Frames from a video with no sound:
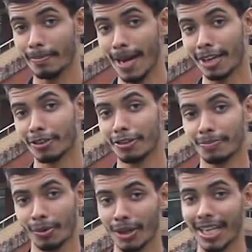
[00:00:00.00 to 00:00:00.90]
ব্যাকরণ
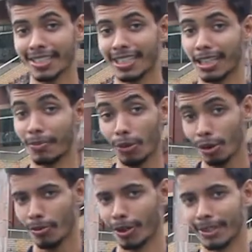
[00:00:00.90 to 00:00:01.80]
পড়ে আসছিল মূল
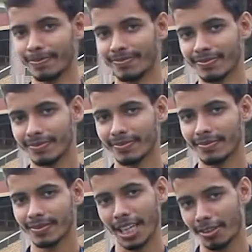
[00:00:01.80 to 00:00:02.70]
বই
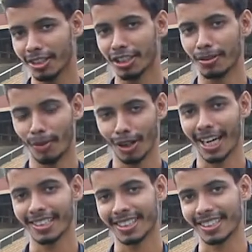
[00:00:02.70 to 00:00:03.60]
তার কথা তো মনে
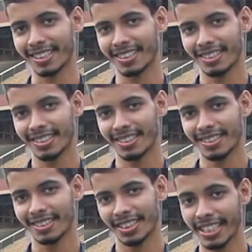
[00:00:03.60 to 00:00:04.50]
আছে
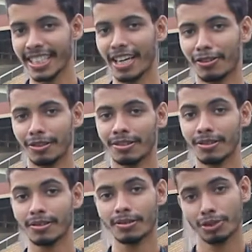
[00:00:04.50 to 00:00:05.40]
সেটি এখন
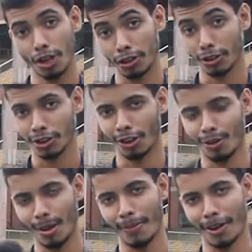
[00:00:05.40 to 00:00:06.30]
সংযুক্ত
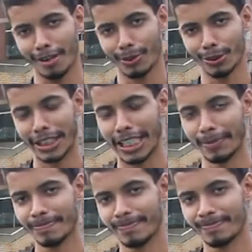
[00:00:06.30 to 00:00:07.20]
করবা পড়ার মধ্যে
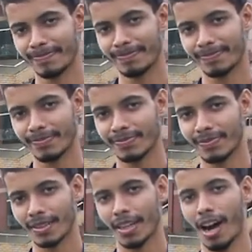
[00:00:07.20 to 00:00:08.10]

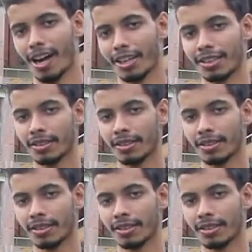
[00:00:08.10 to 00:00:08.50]
আর